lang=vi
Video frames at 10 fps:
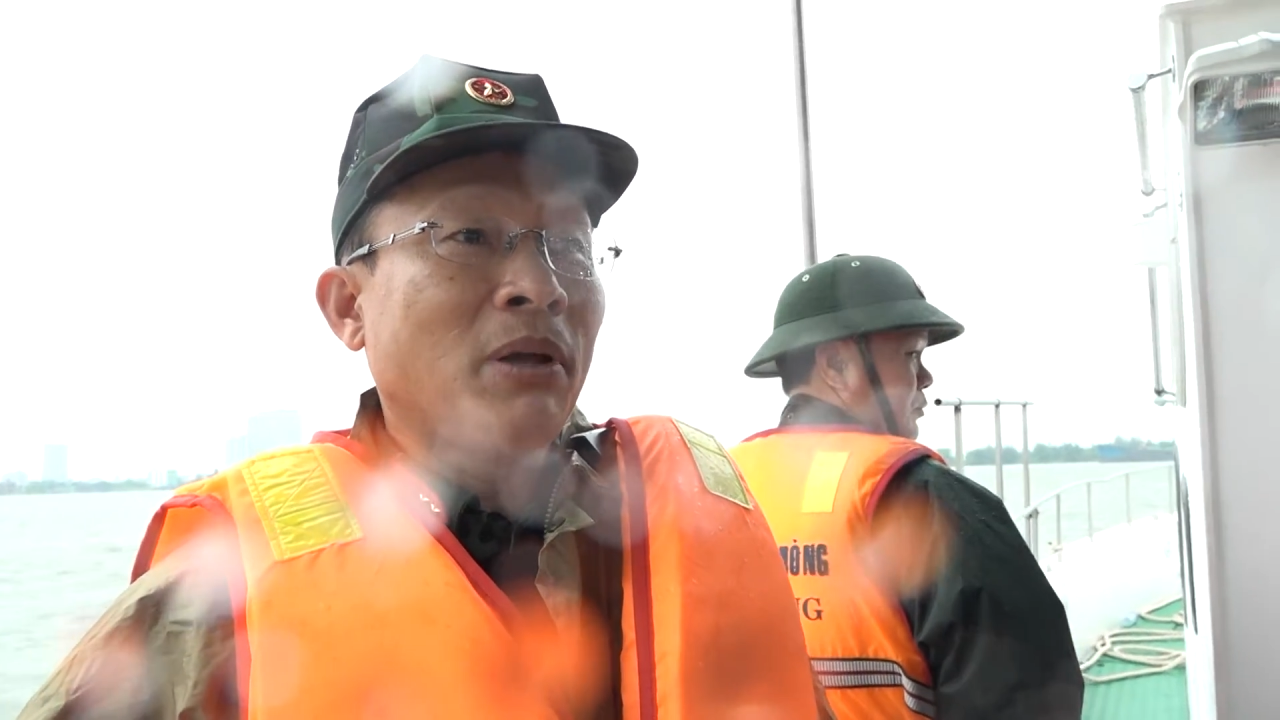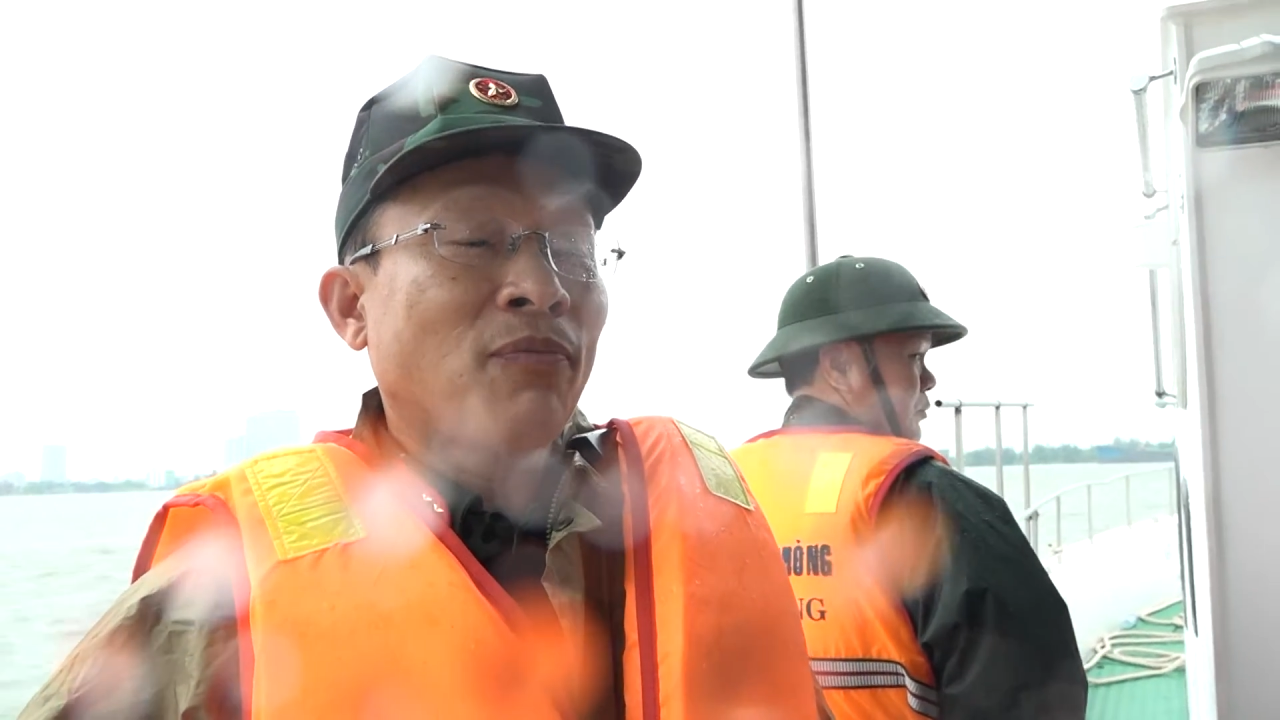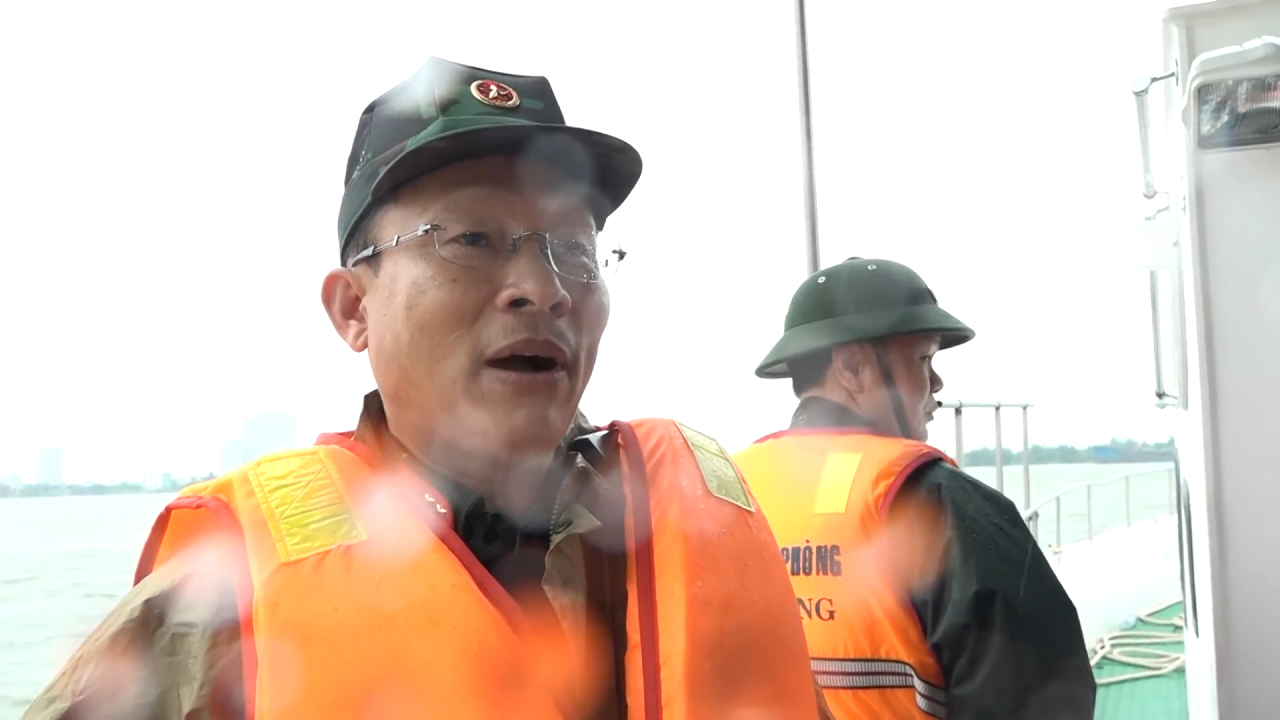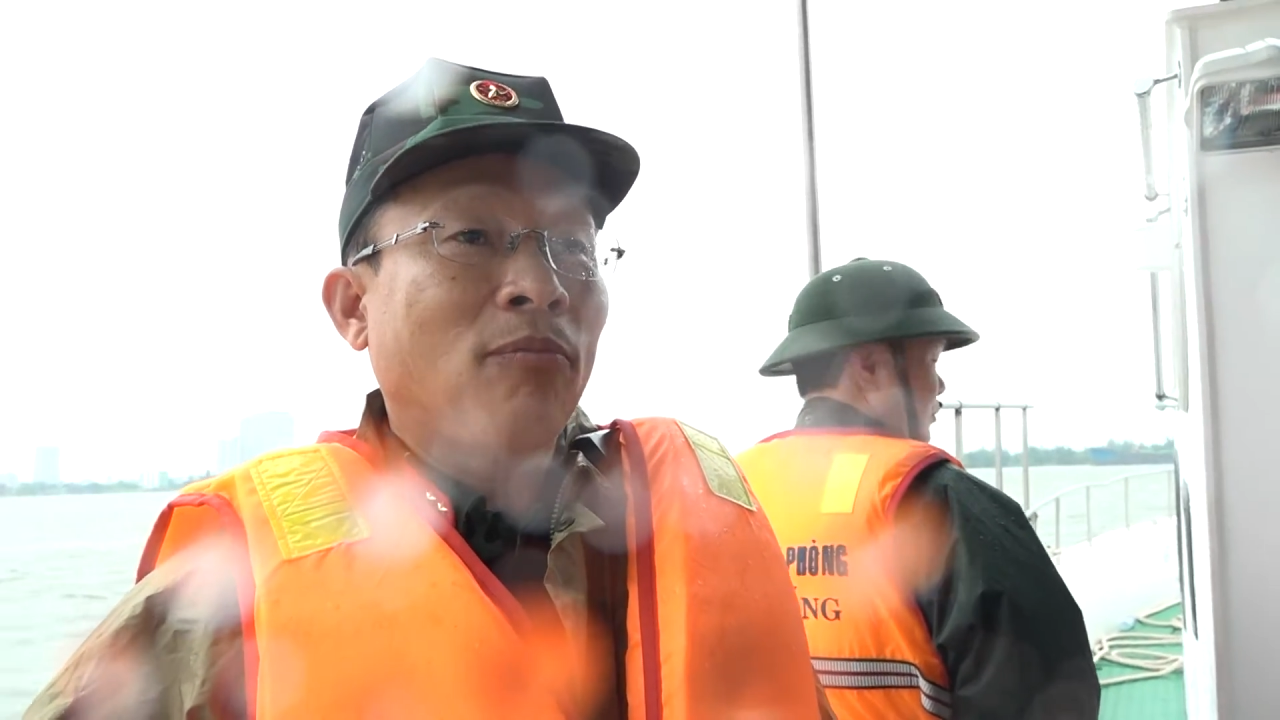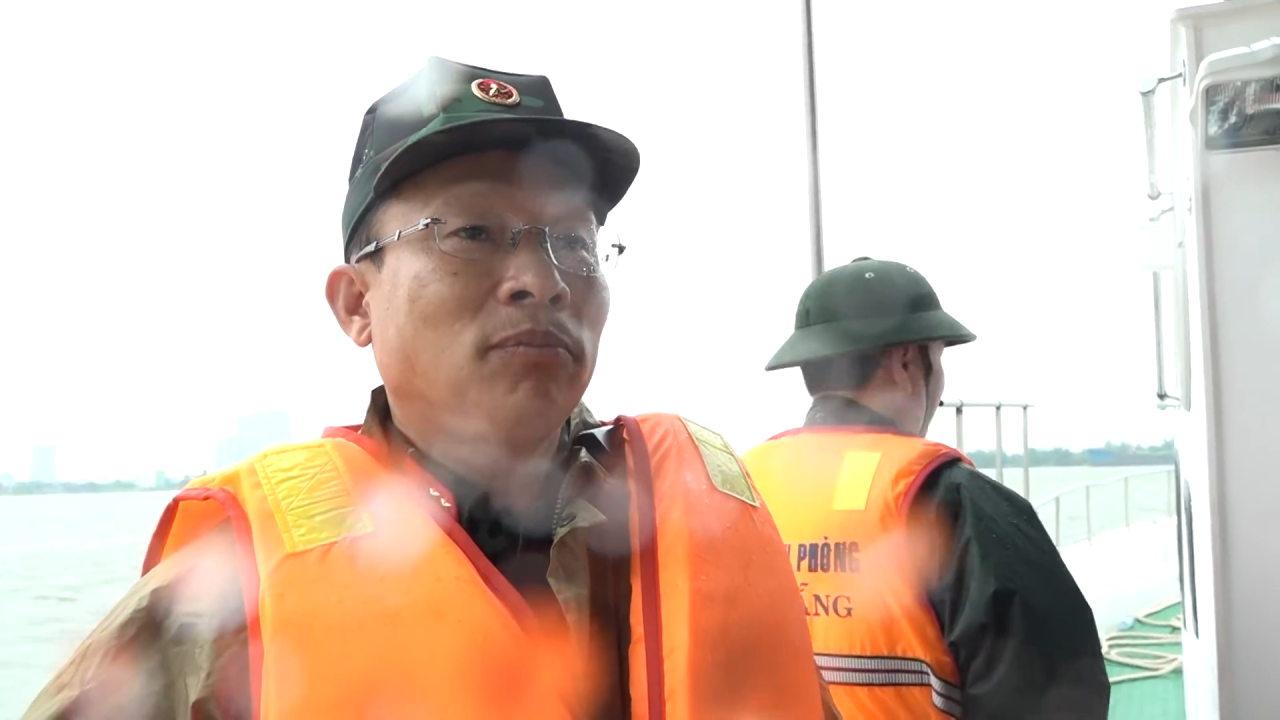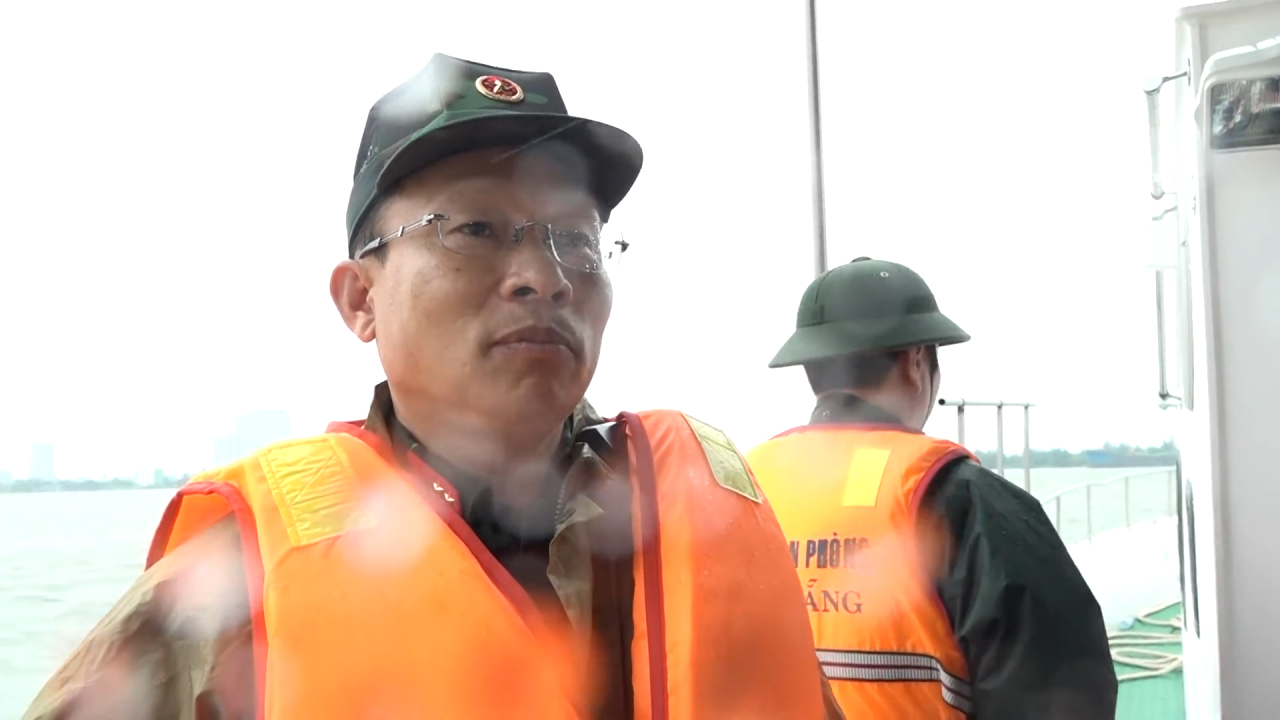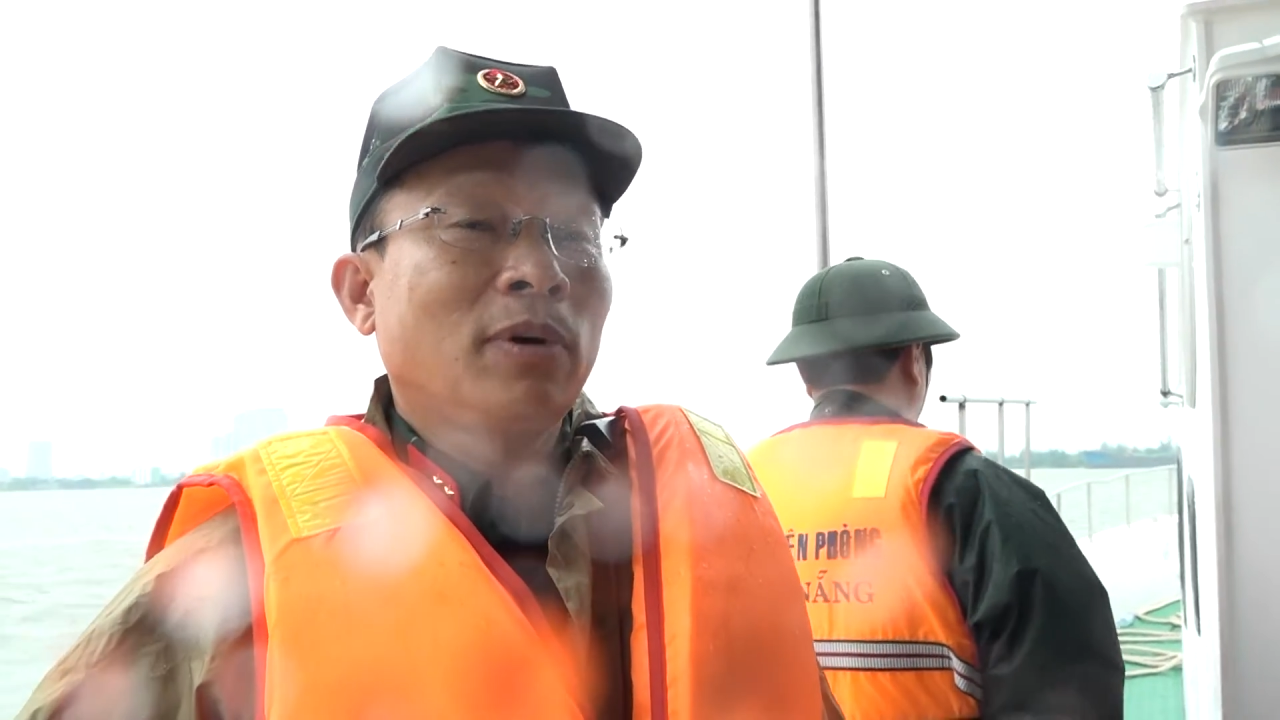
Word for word: biên phòng